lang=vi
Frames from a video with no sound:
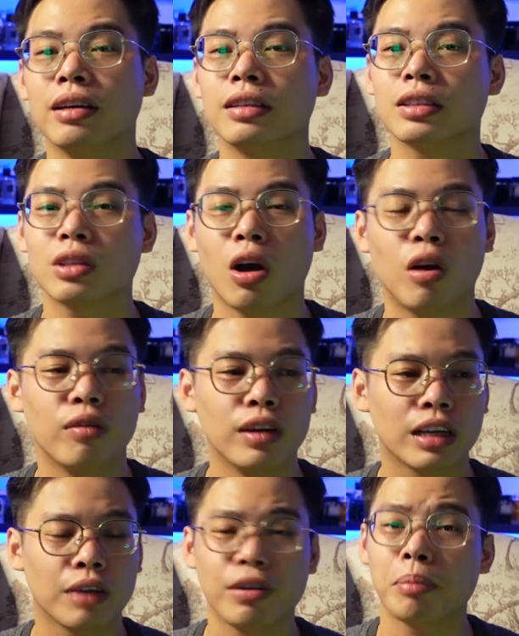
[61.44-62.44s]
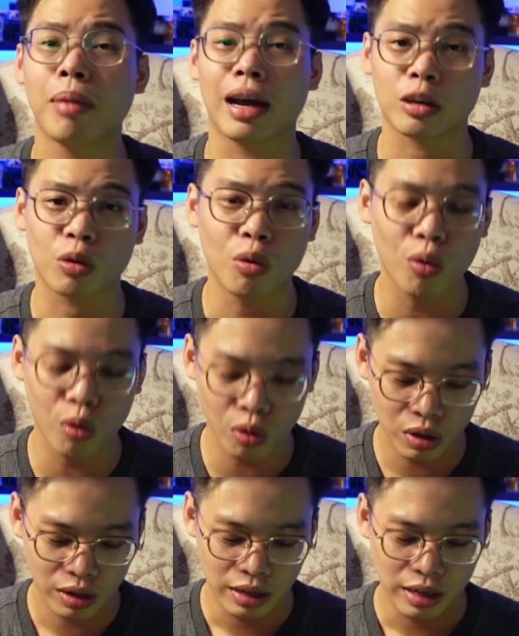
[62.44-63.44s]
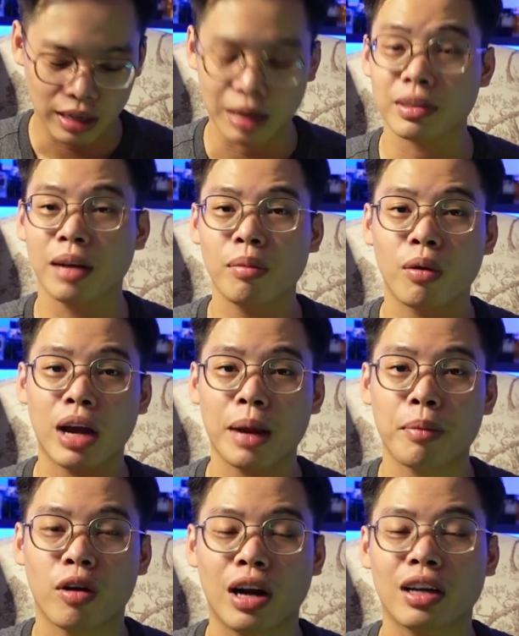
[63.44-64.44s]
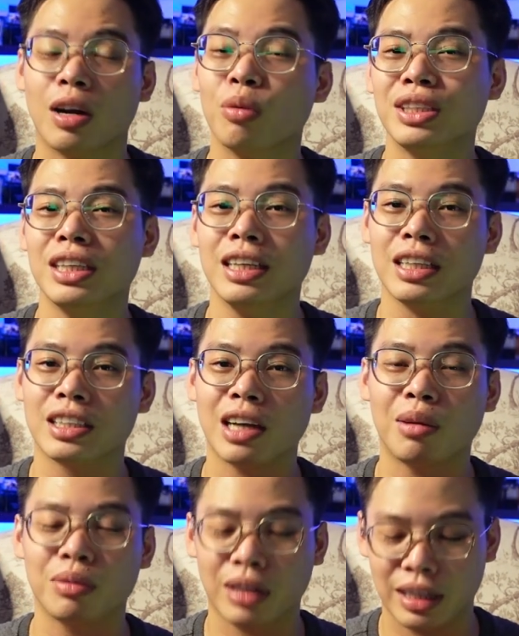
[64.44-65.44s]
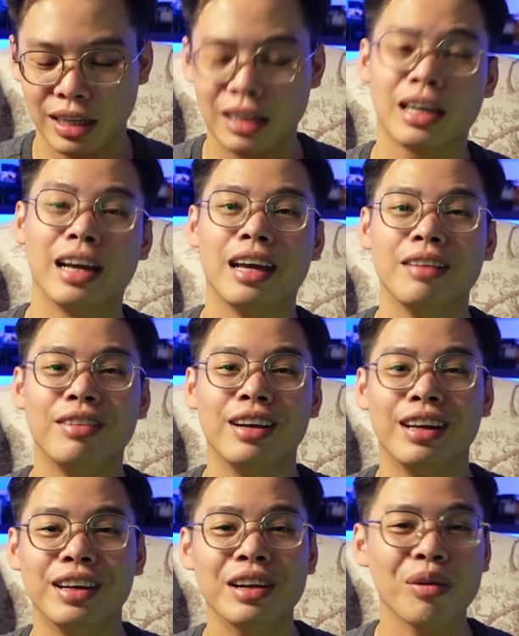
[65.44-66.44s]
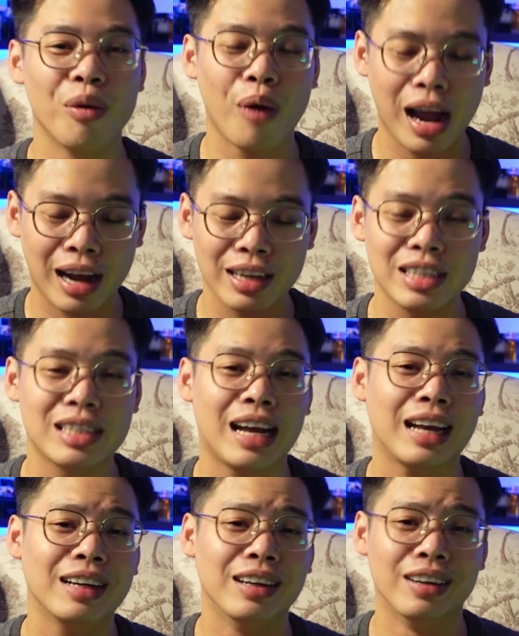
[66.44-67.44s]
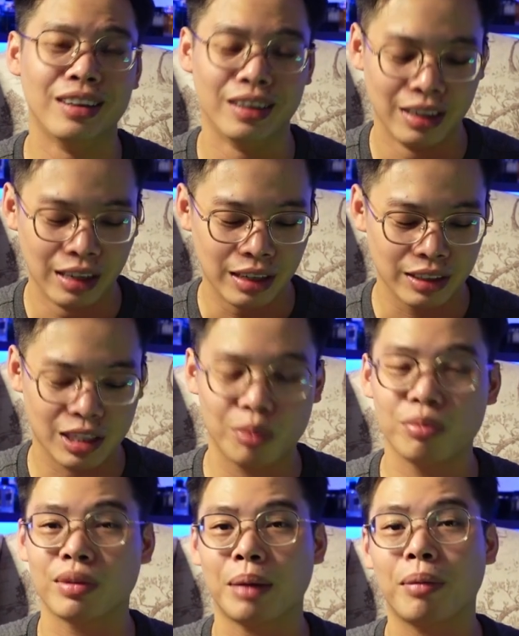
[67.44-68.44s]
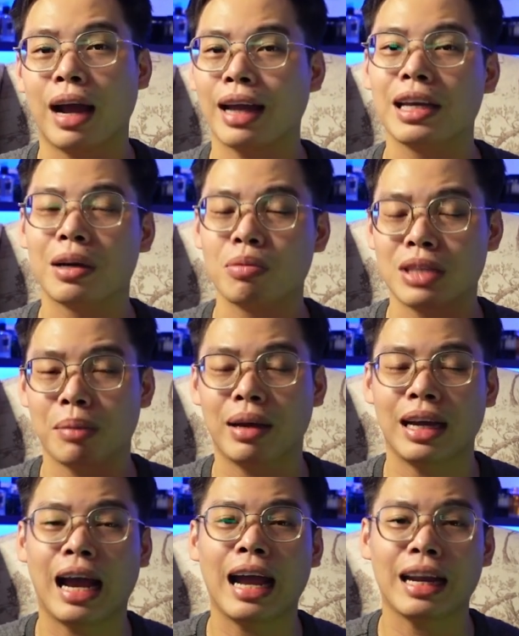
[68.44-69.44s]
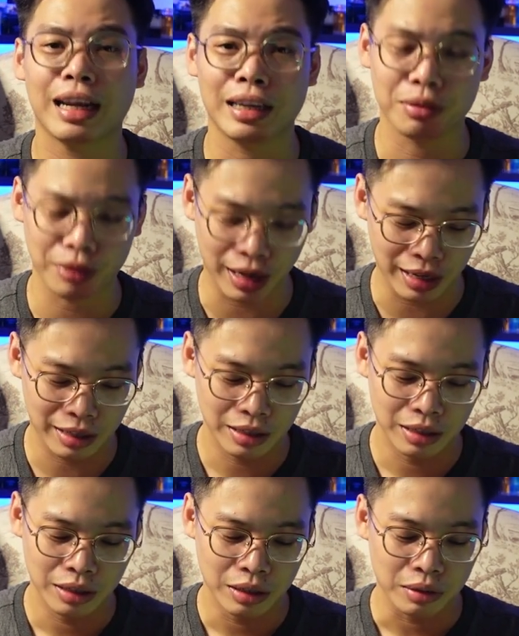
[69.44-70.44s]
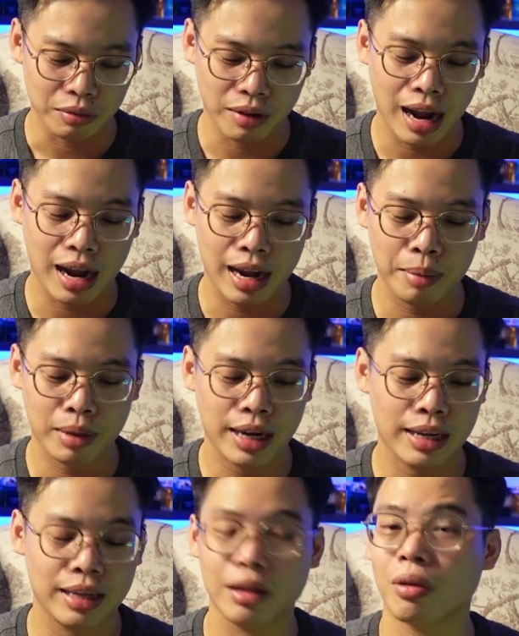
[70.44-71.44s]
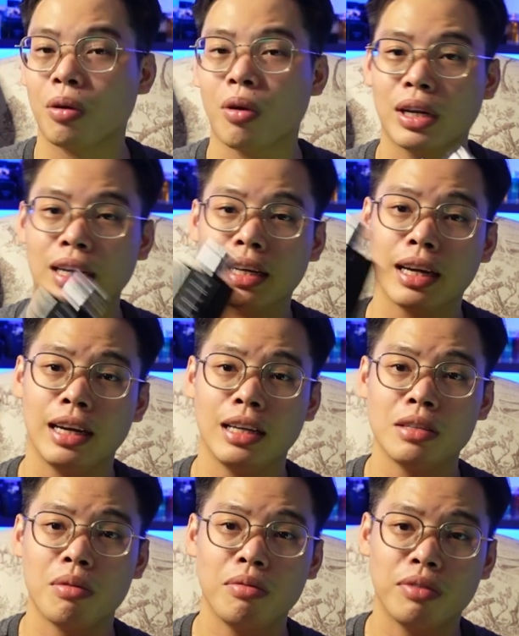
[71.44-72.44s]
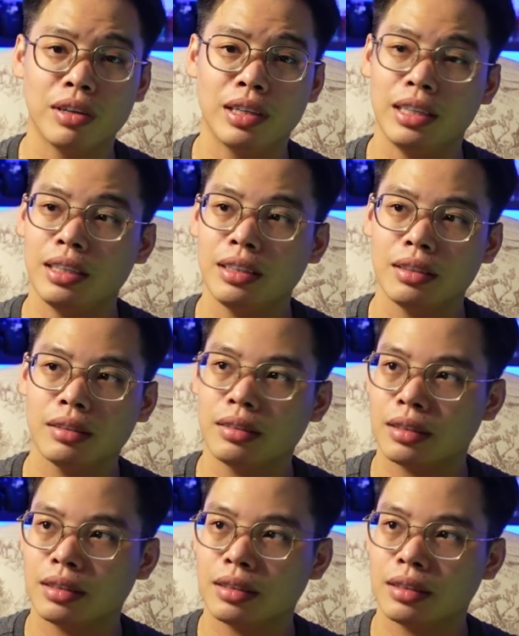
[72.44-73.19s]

hơn so với cái phiên bản cũ cảm giác màu đen nó đang thống trị trong cái thiết kế về nước hoa designer trong năm 2022 này thì phải và em này thì nó có thiết kế giống với